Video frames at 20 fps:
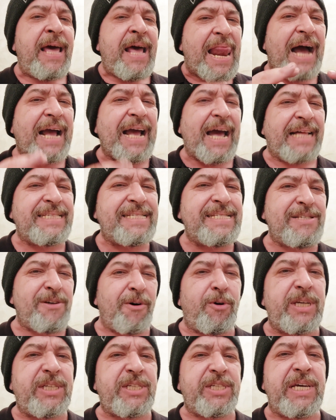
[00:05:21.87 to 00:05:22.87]
La
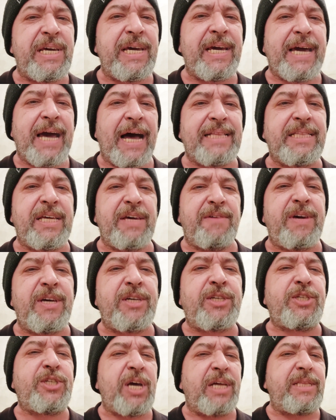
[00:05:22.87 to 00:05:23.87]
canzone si
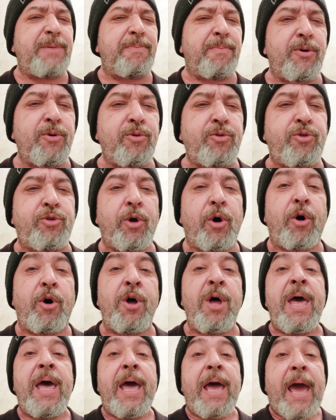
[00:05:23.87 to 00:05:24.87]
incattivisce di
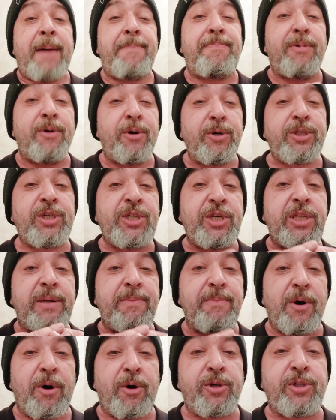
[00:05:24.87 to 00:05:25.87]
brutto e Bruce ci
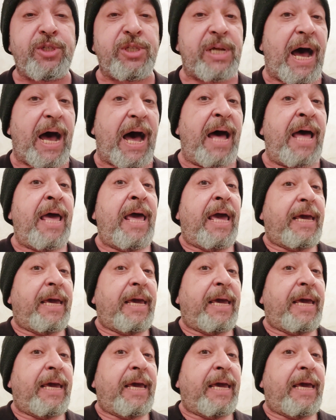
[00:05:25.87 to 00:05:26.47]
dimostra